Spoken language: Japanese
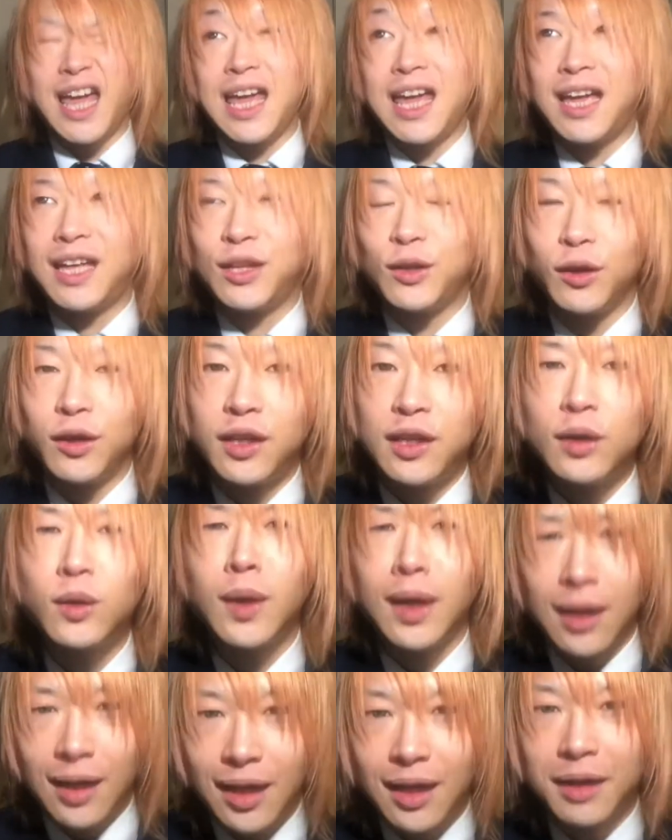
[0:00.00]
昨日
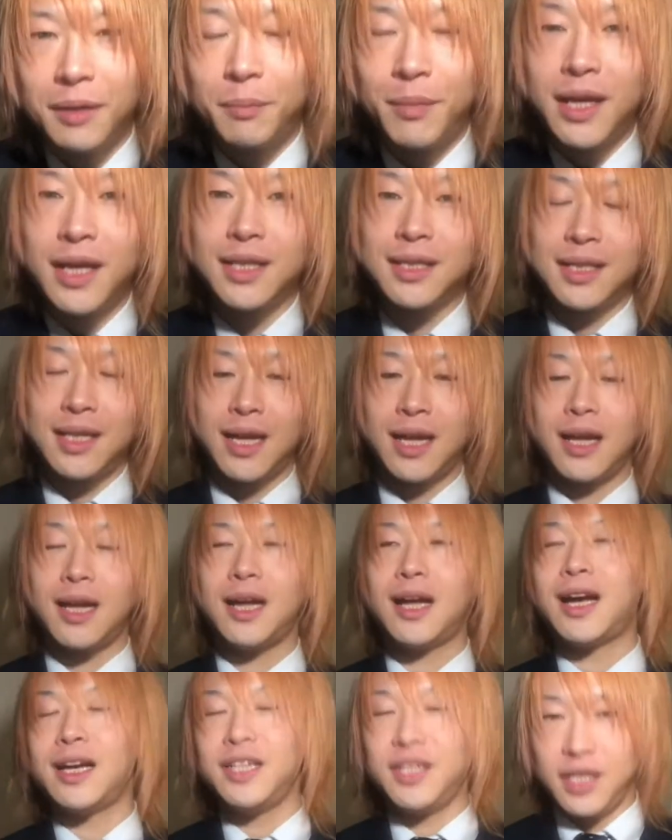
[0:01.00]
から毎朝
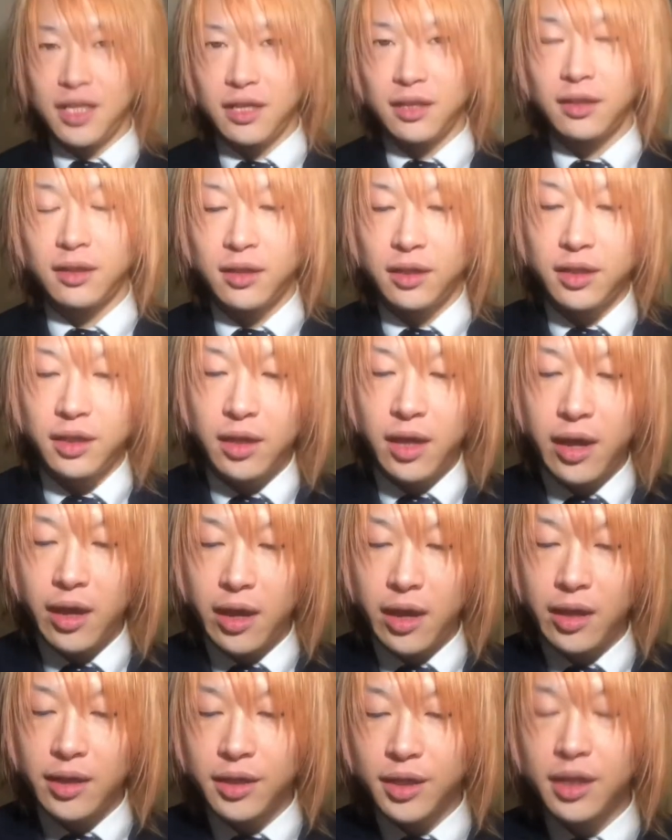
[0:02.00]
配信、
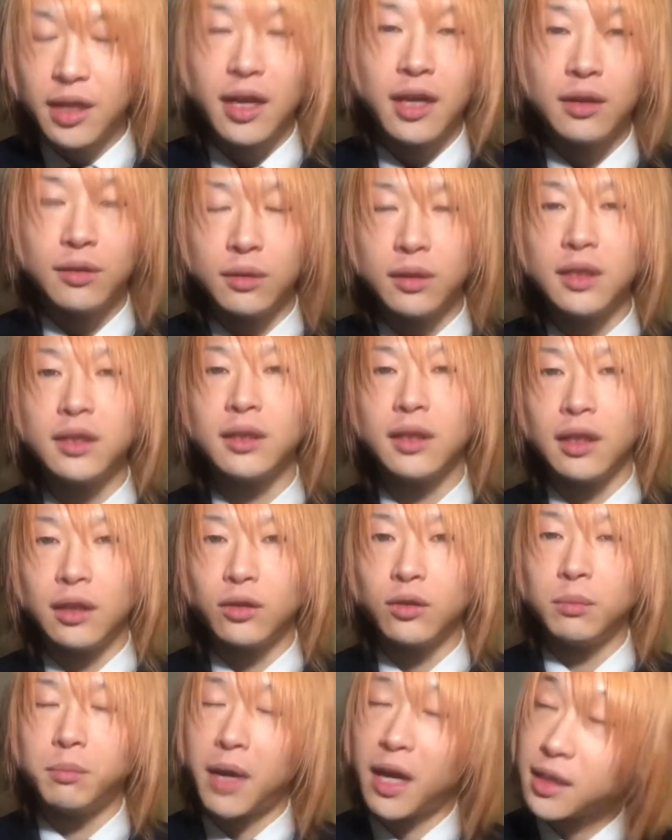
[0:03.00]
しているんですけ
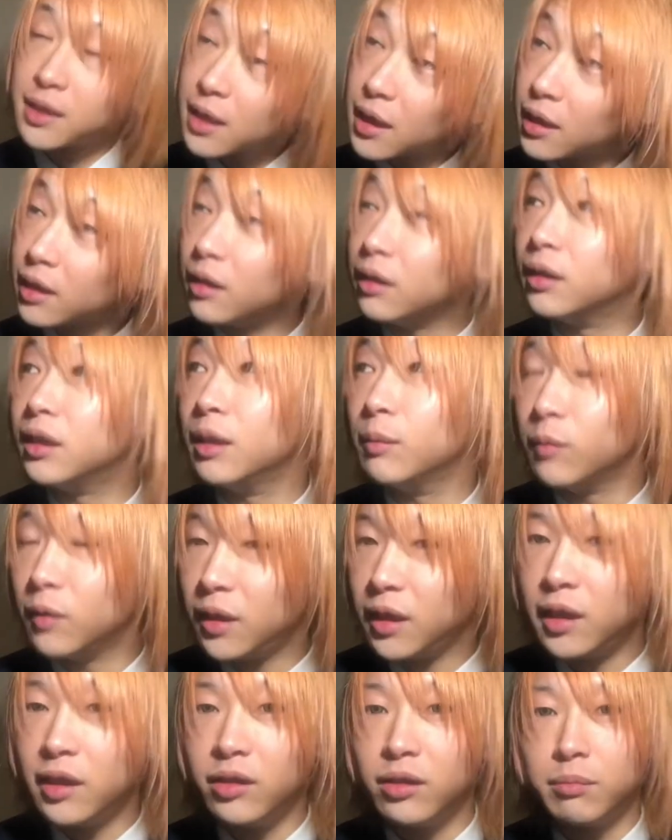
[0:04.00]
ど、朝って言ってもね、
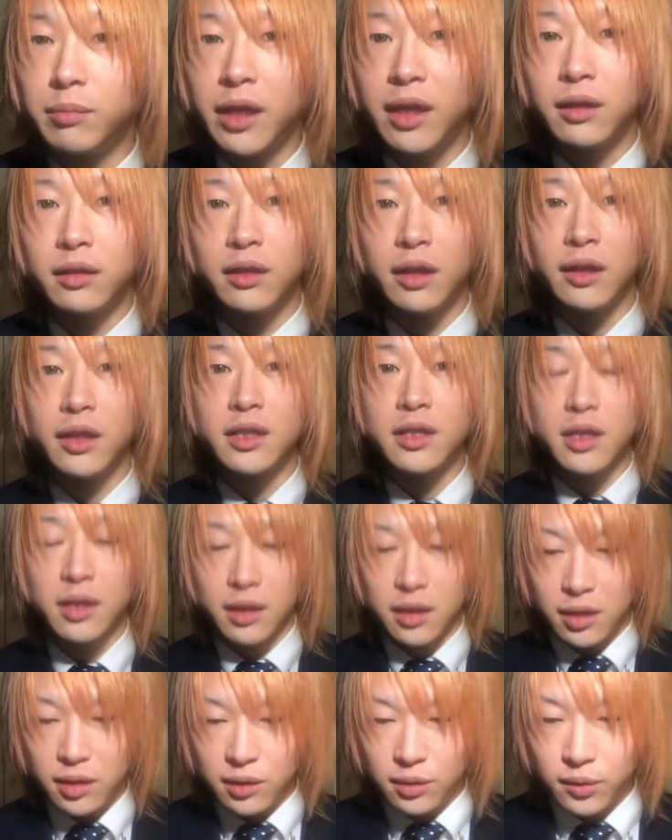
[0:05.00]
昼前ぐらいになっちゃっ
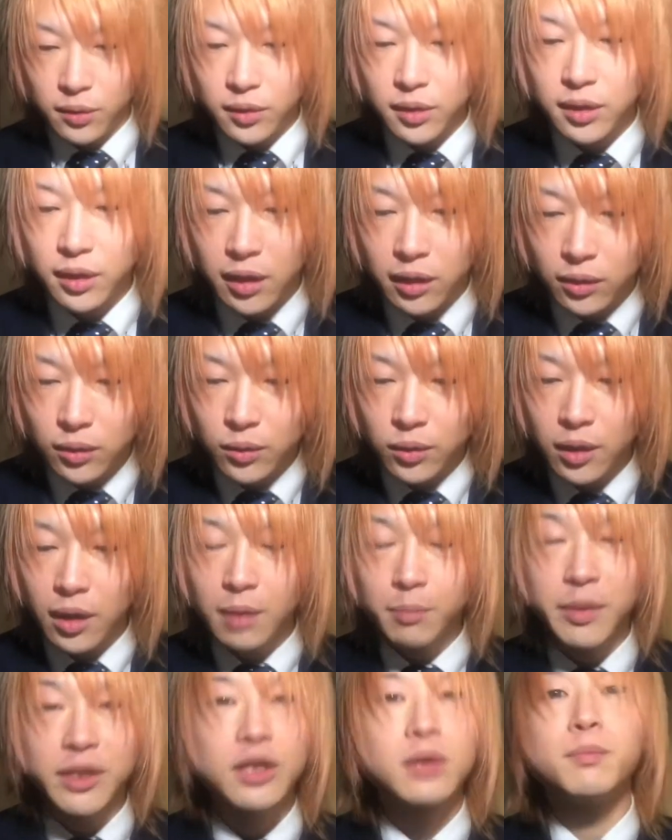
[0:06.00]
たりするんですけど、
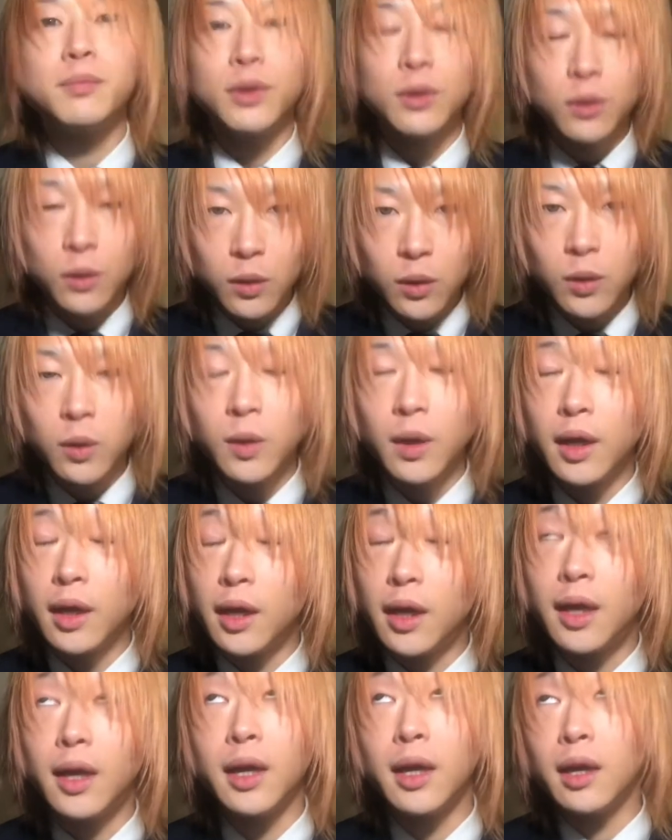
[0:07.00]
10分ほど、
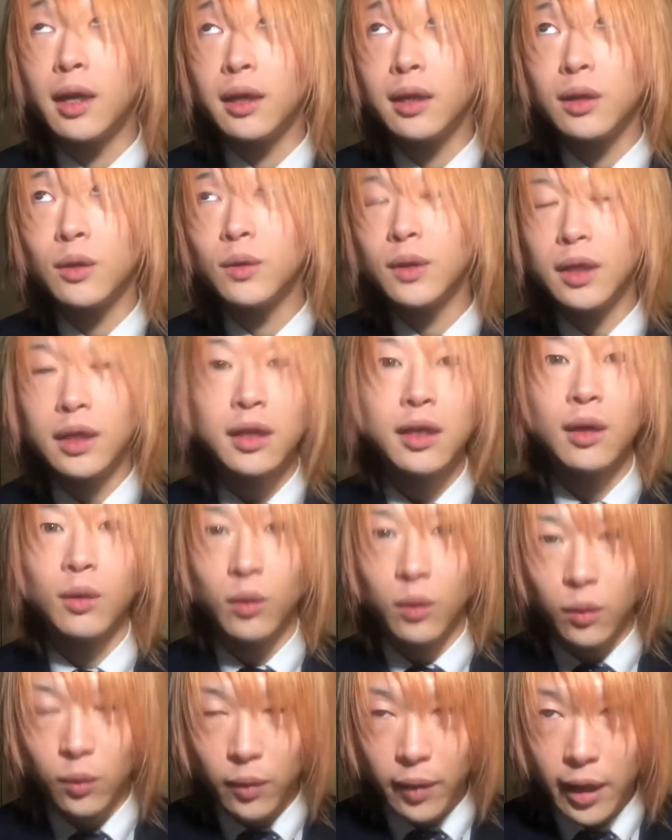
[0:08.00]
基本的には
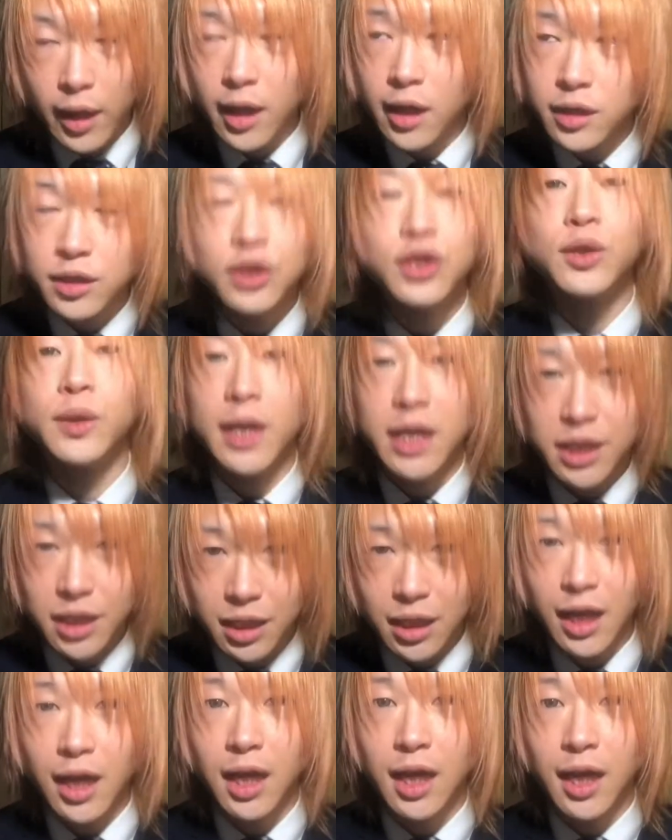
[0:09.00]
編集なし
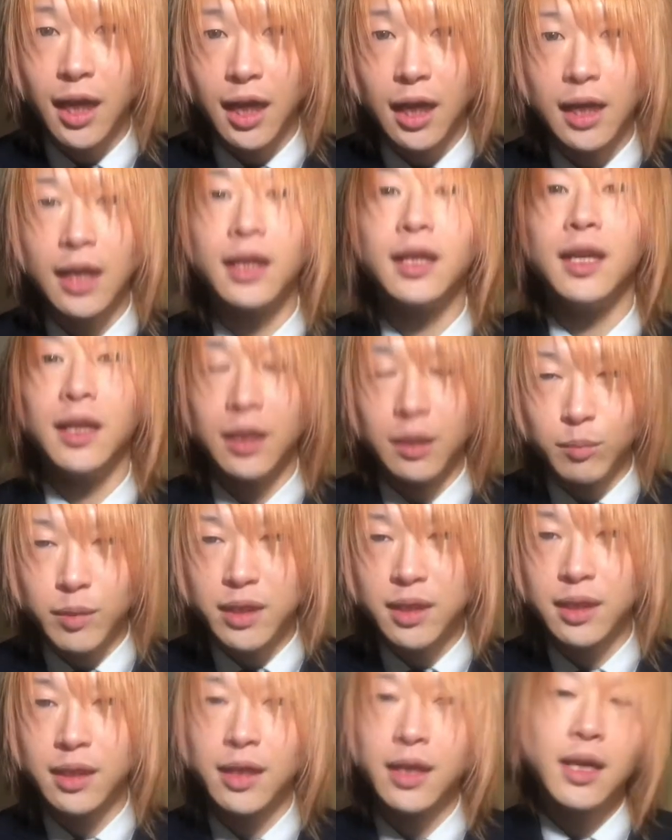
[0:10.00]
でやっていきま
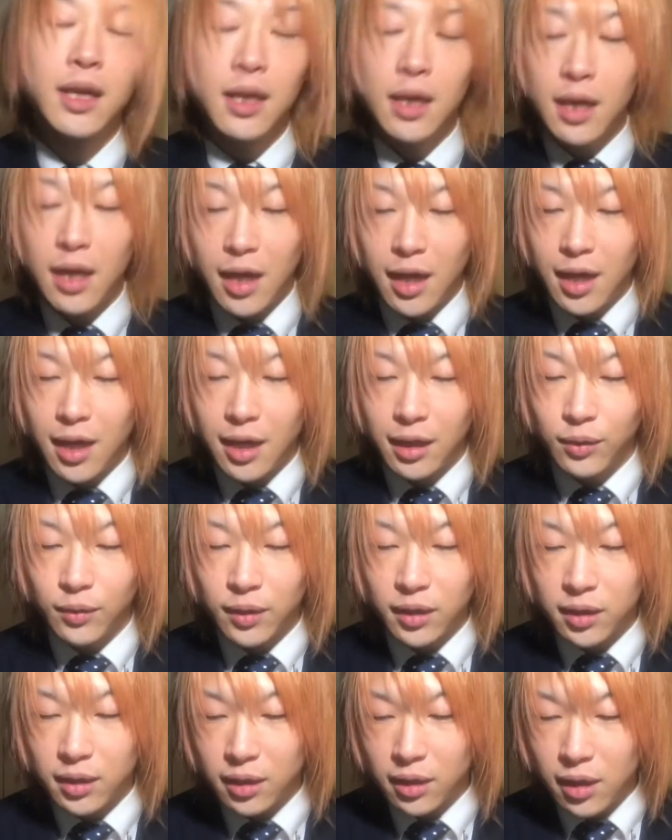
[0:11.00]
す。で
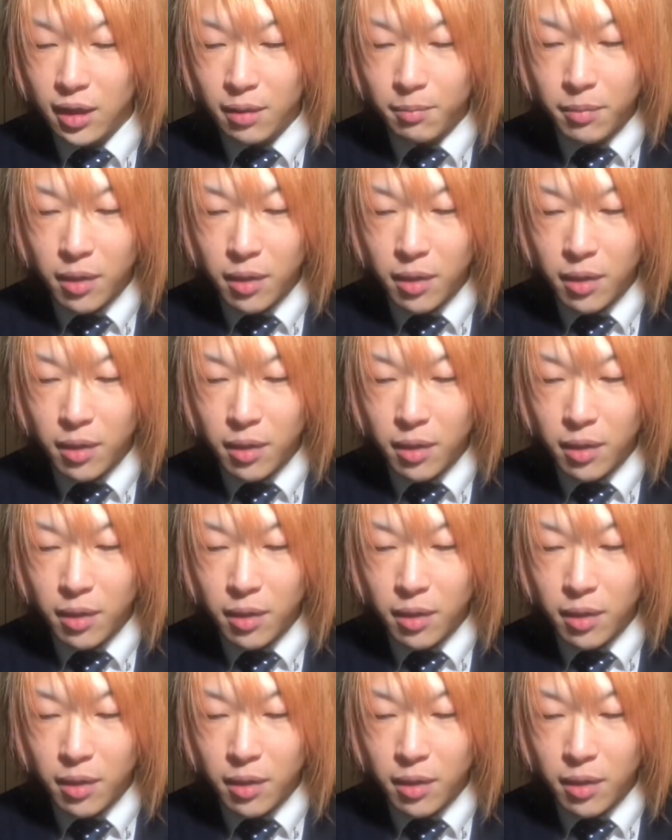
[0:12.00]
すね、